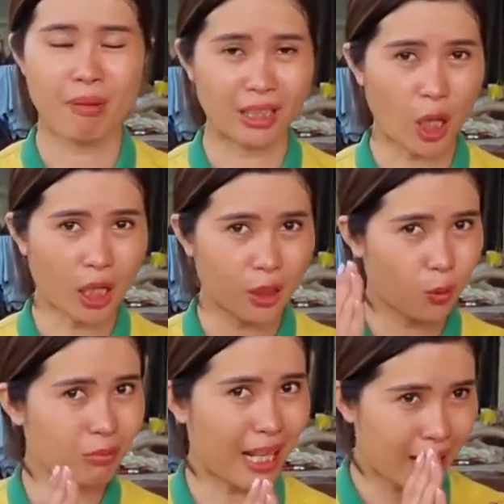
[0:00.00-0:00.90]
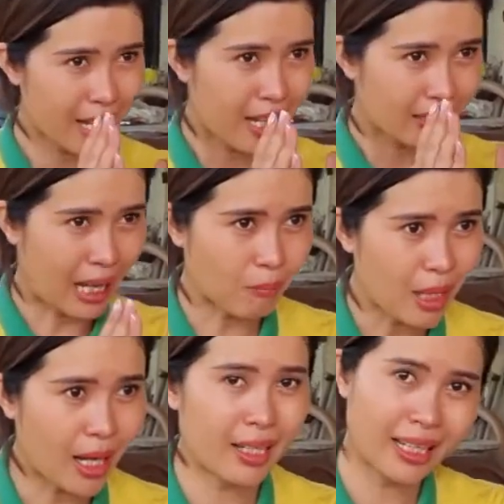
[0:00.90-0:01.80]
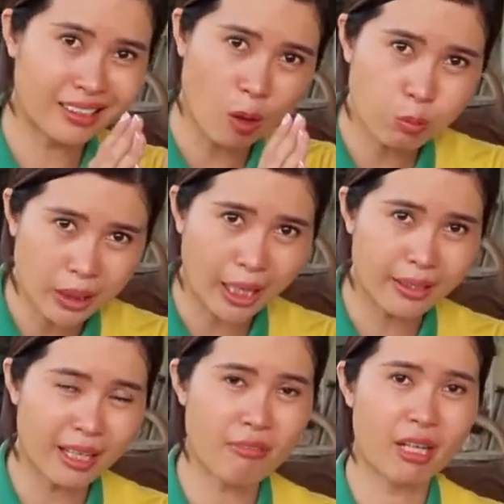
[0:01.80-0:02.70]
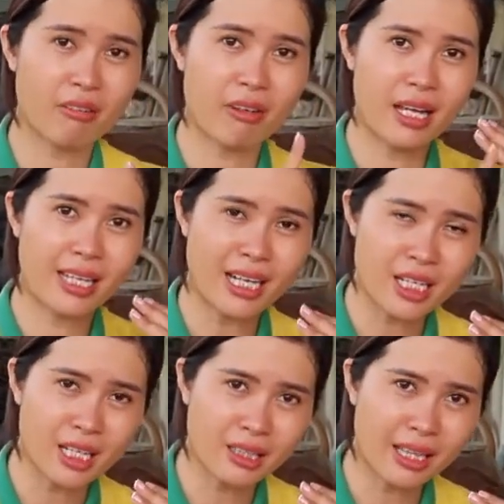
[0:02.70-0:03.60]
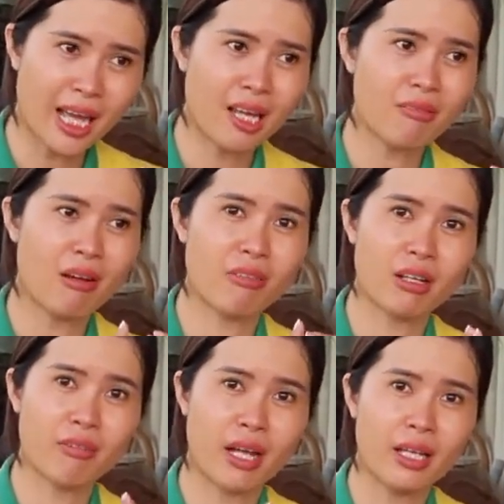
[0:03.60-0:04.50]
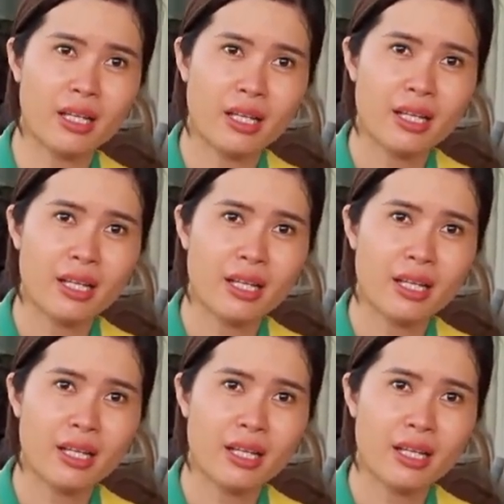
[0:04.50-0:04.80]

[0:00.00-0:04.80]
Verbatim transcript: bài toán là chúng ta tạm thời là công nhận cái việc về giá trị kinh tế và việc về